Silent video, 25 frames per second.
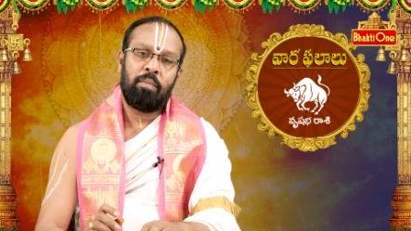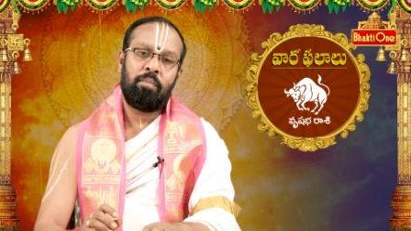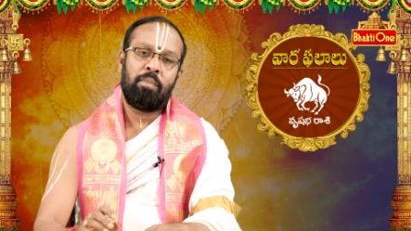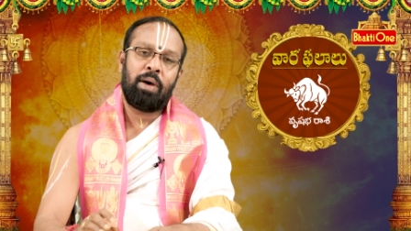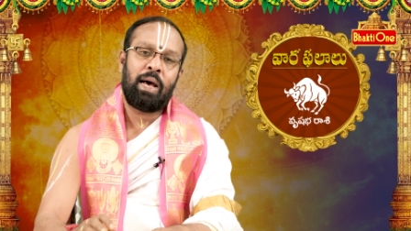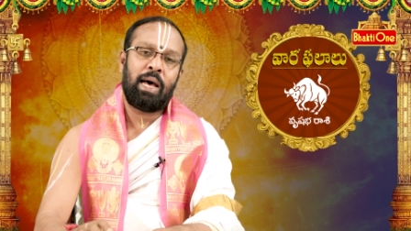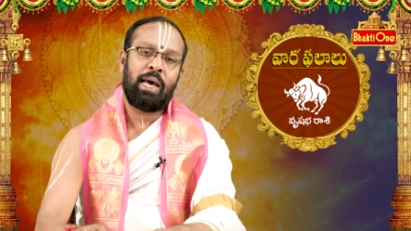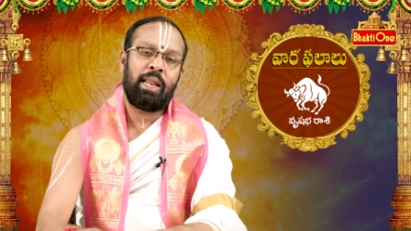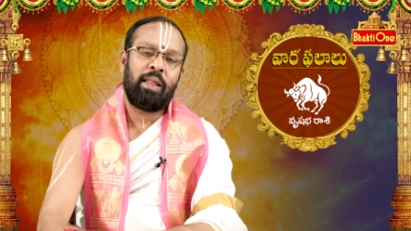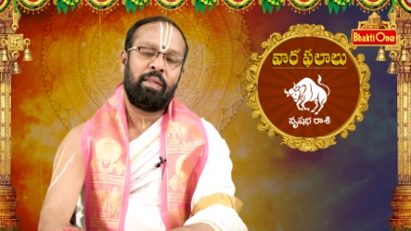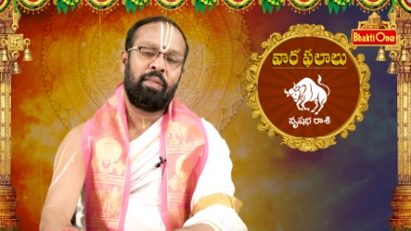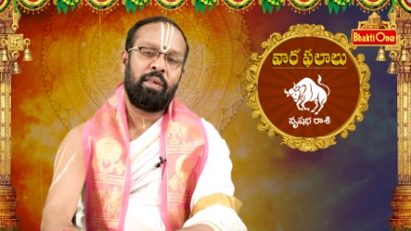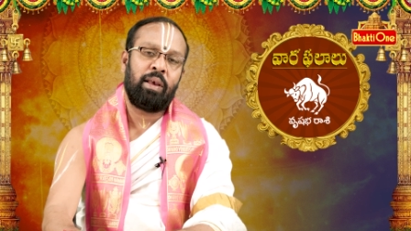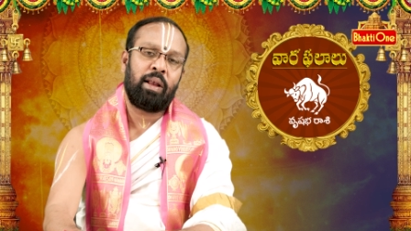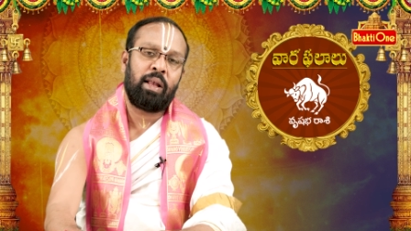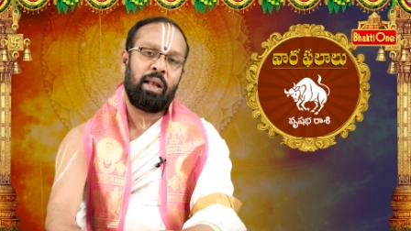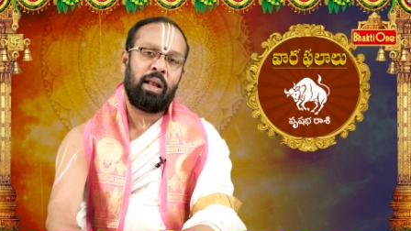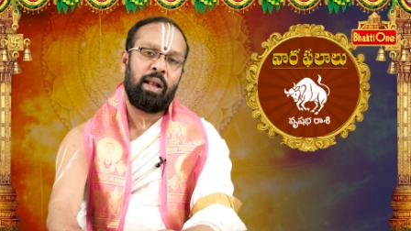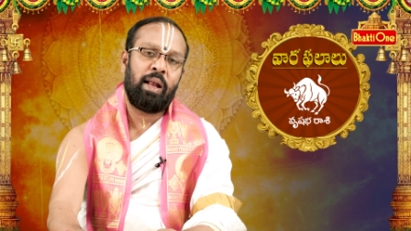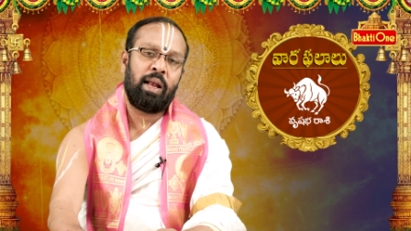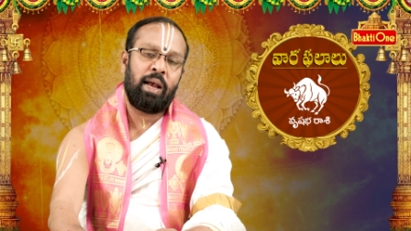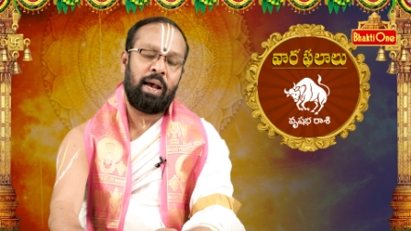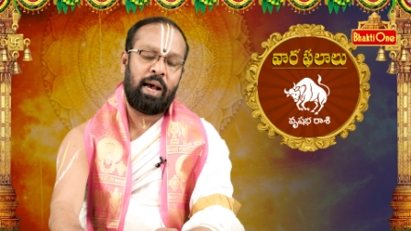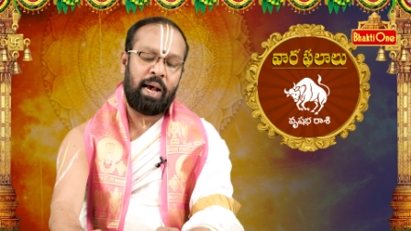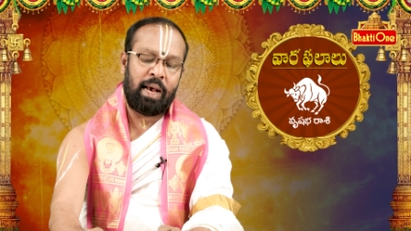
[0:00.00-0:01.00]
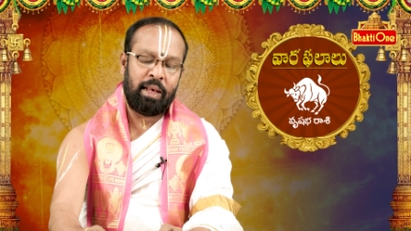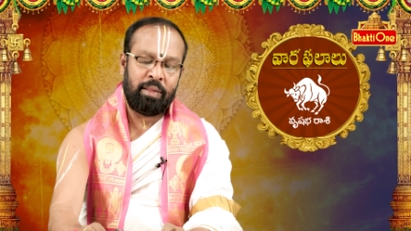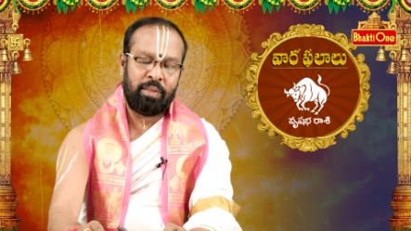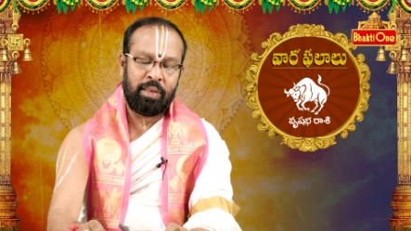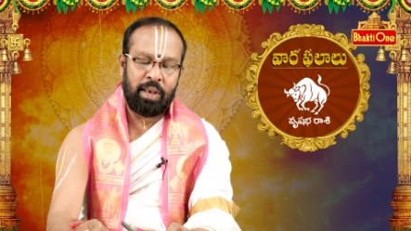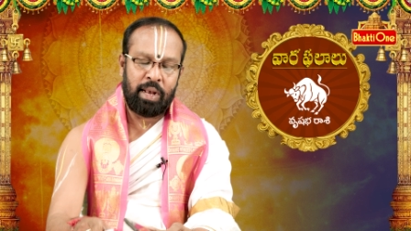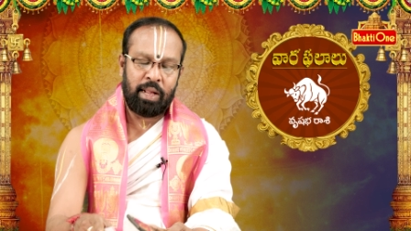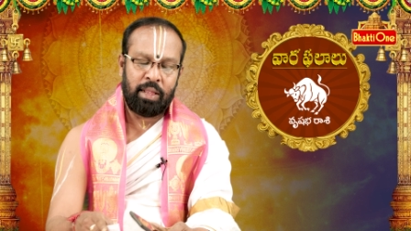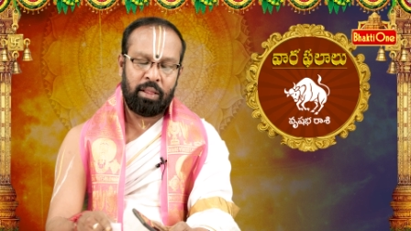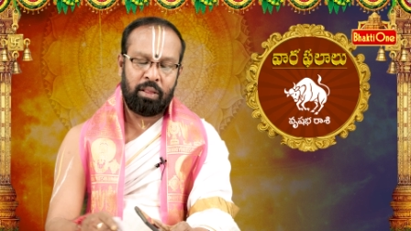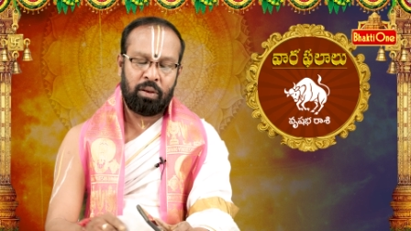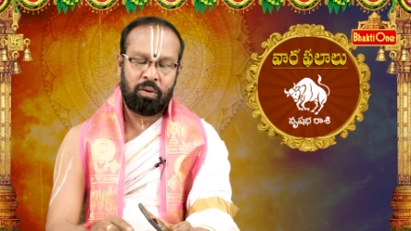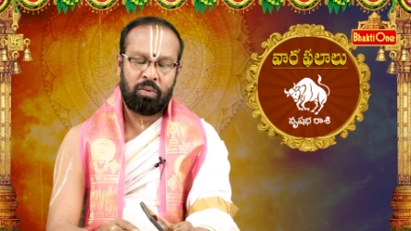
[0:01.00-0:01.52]
మానసికంగా
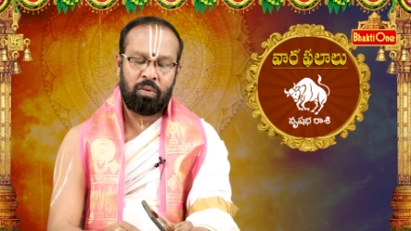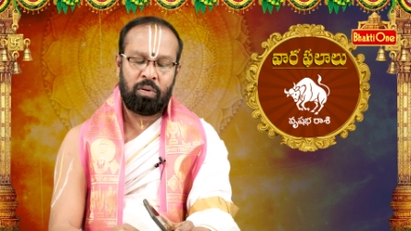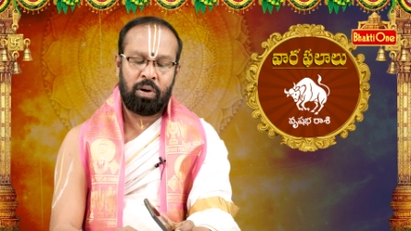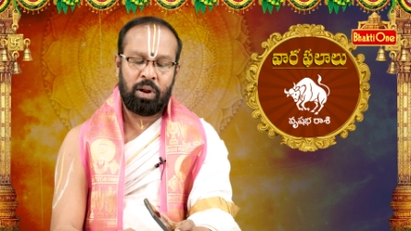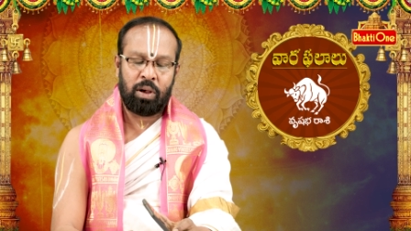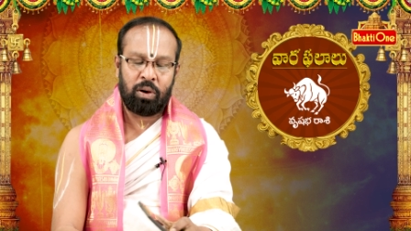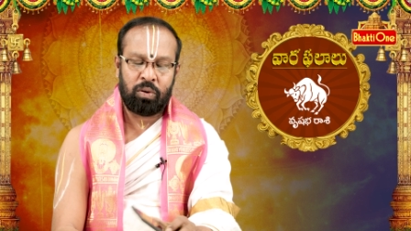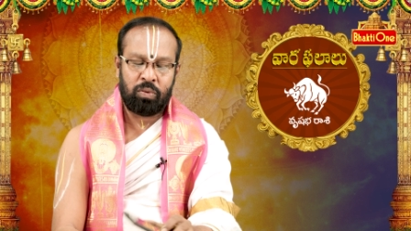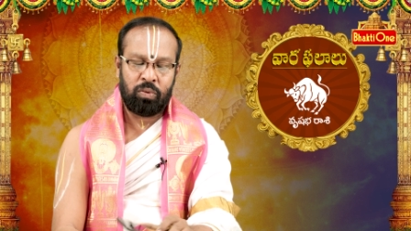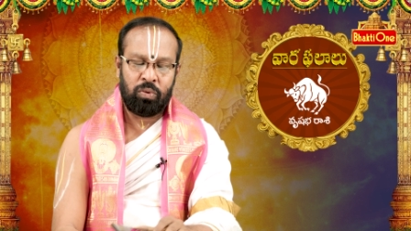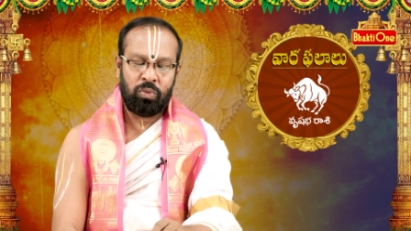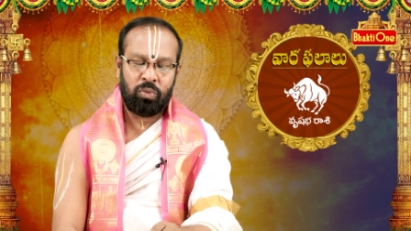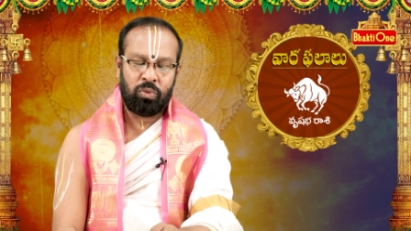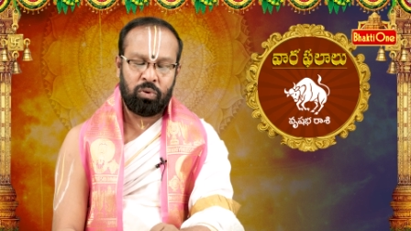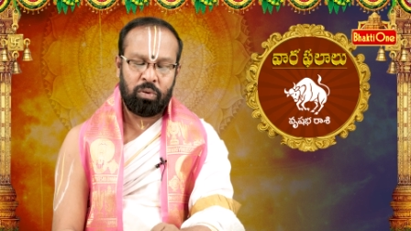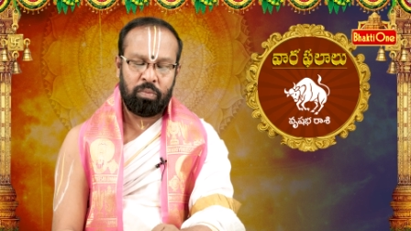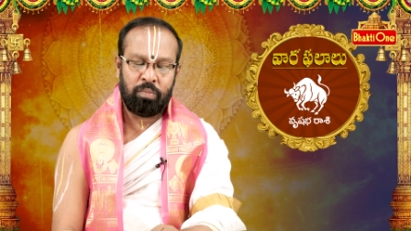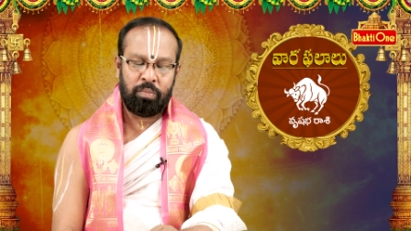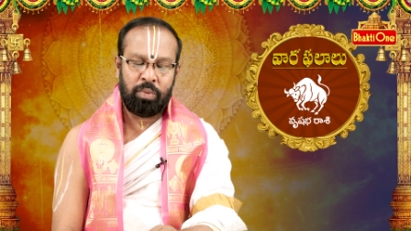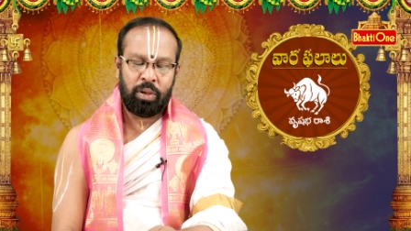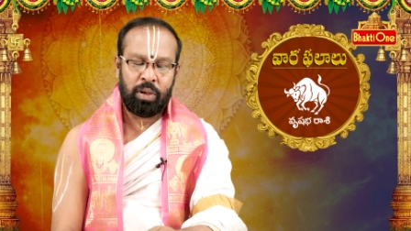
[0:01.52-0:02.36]
అశాంతి కూడా కొంచెం